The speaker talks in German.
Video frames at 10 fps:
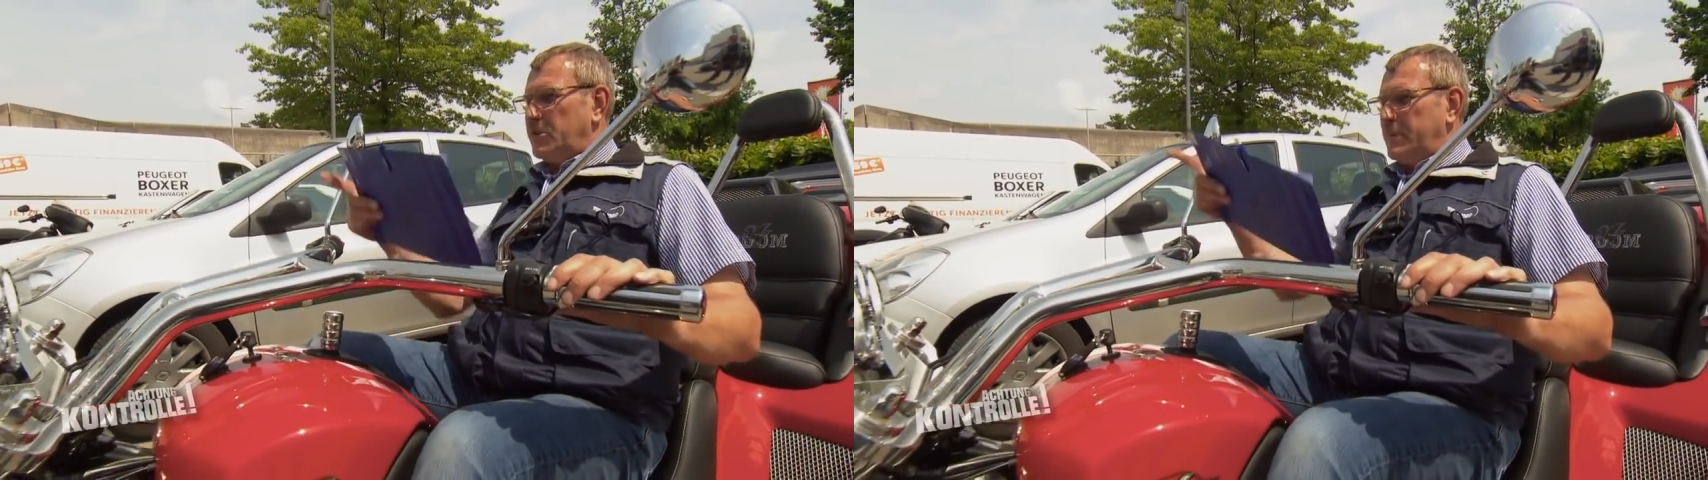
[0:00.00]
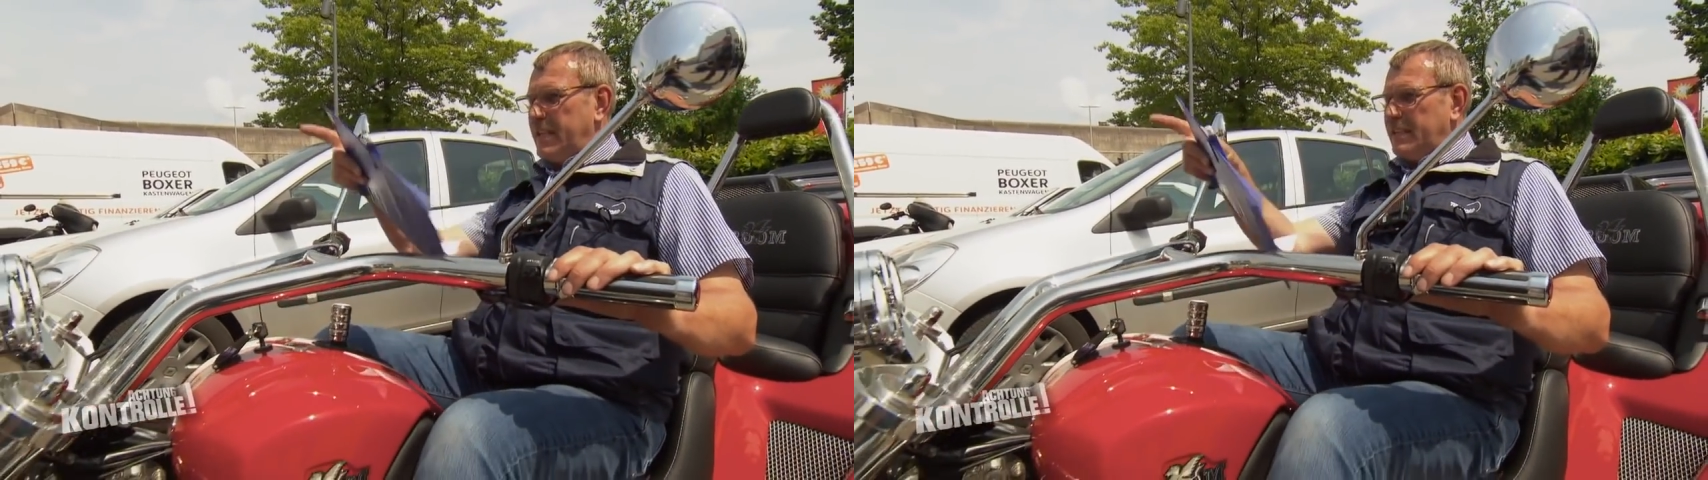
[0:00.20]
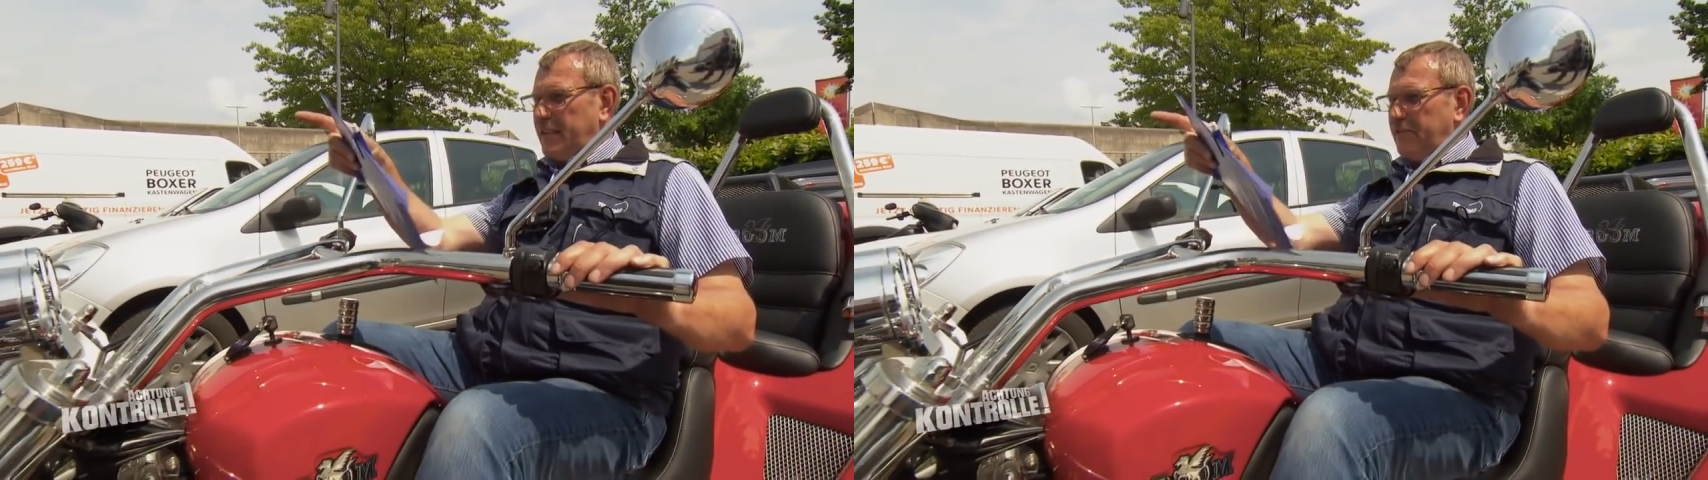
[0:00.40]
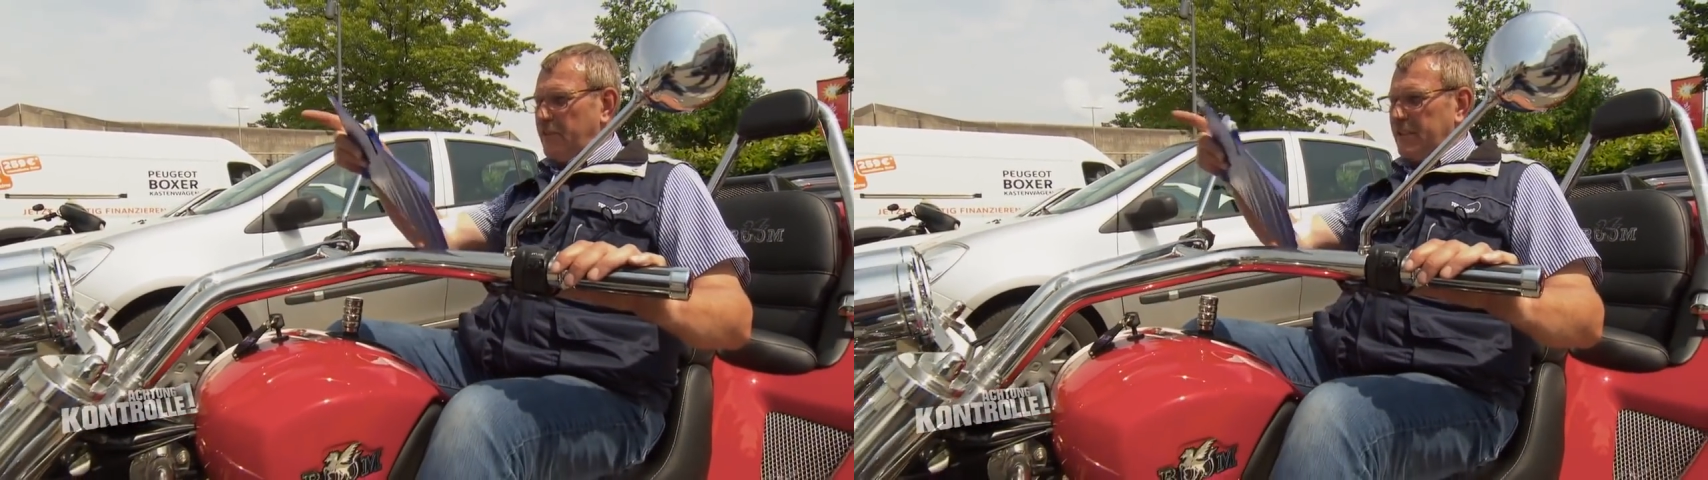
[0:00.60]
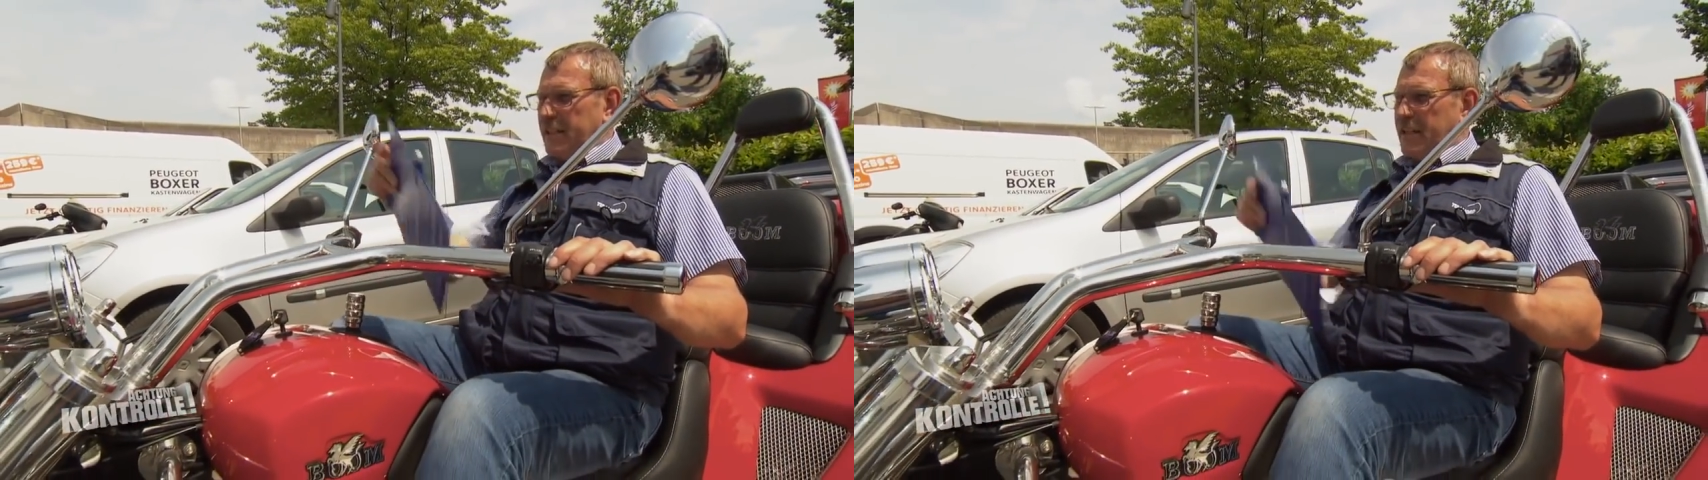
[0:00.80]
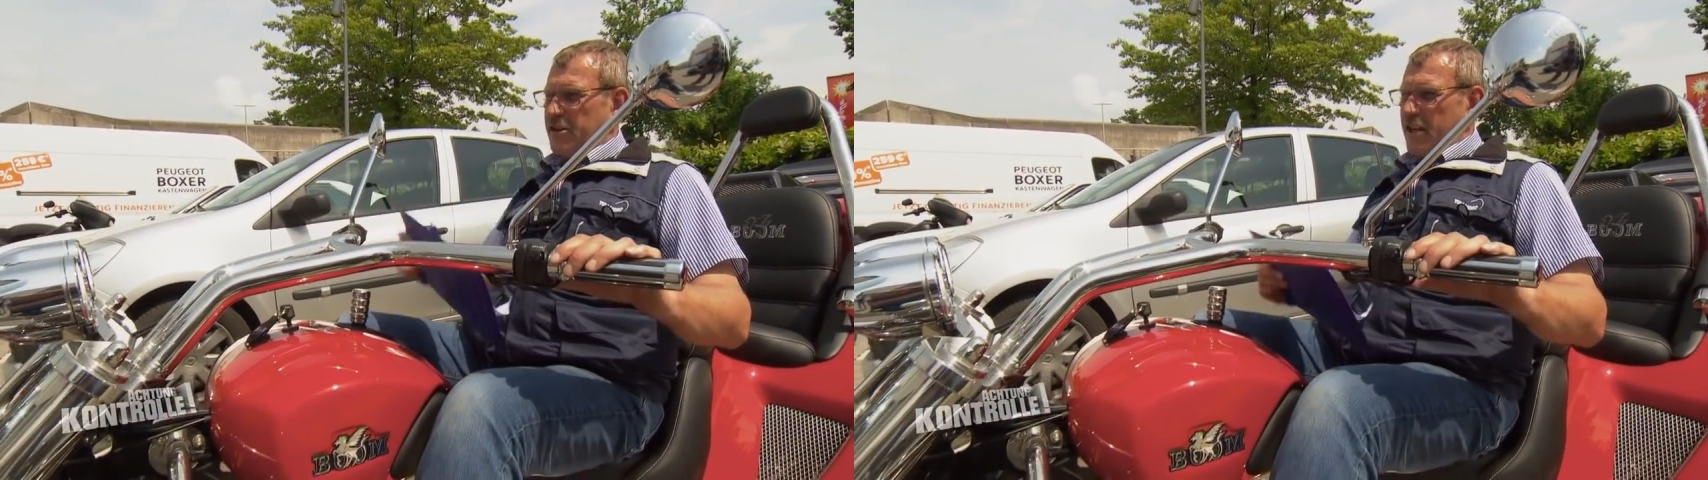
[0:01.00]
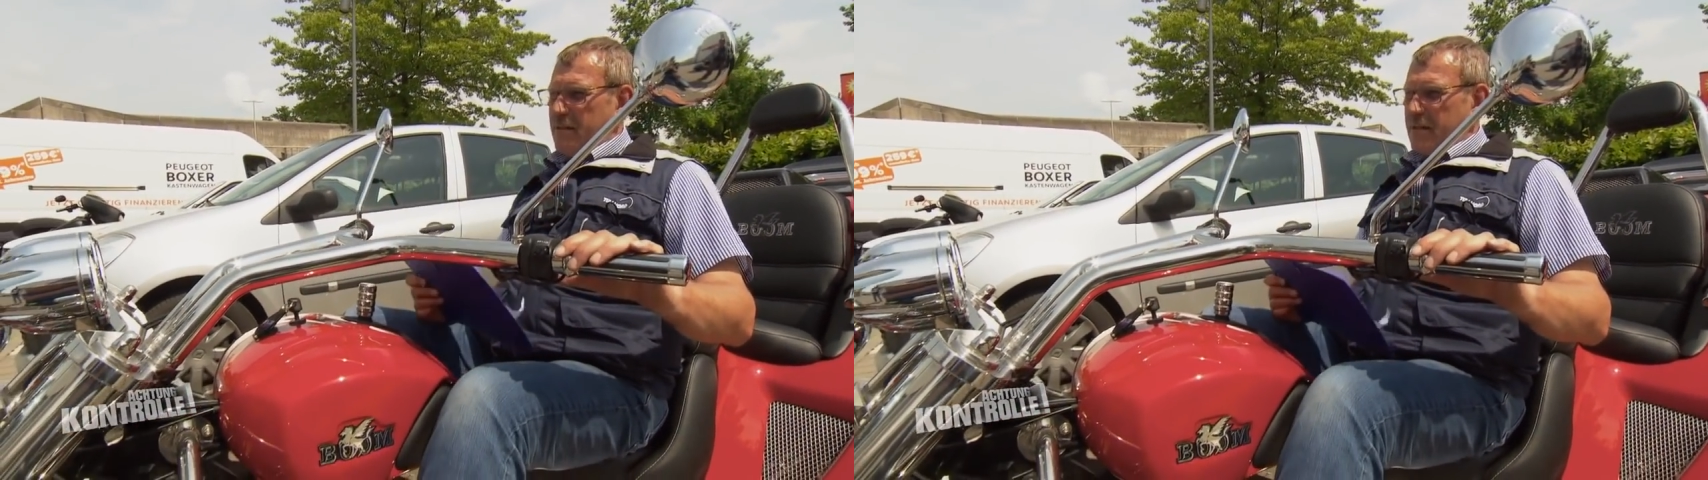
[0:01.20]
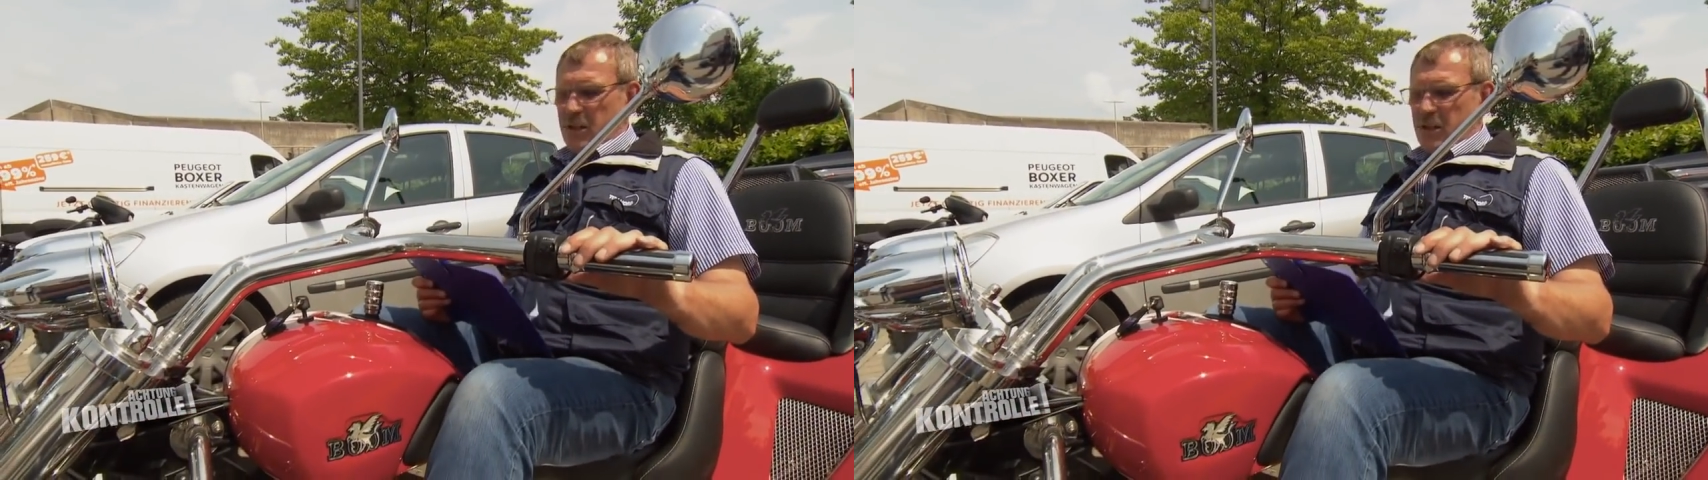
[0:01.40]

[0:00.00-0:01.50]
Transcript: spiegelt sich vorne in der Scheibe,